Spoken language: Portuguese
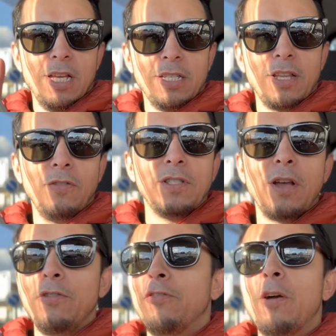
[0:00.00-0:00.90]
Salve,
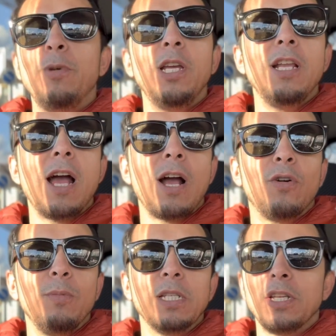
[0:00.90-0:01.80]
salve família!
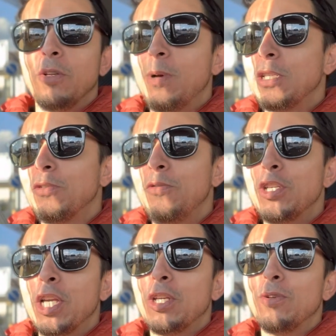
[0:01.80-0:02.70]
Começando mais um
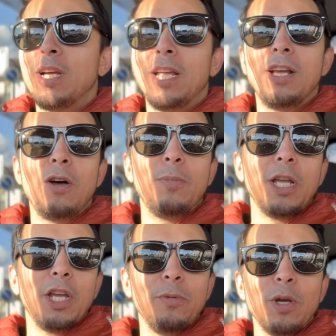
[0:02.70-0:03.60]
vídeo aqui no canal. Para
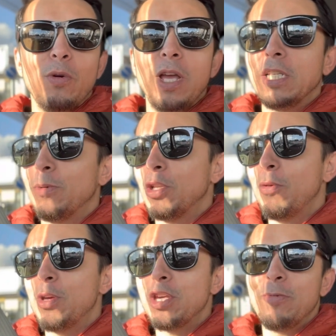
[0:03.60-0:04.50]
quem não me conhece, meu nome é Jean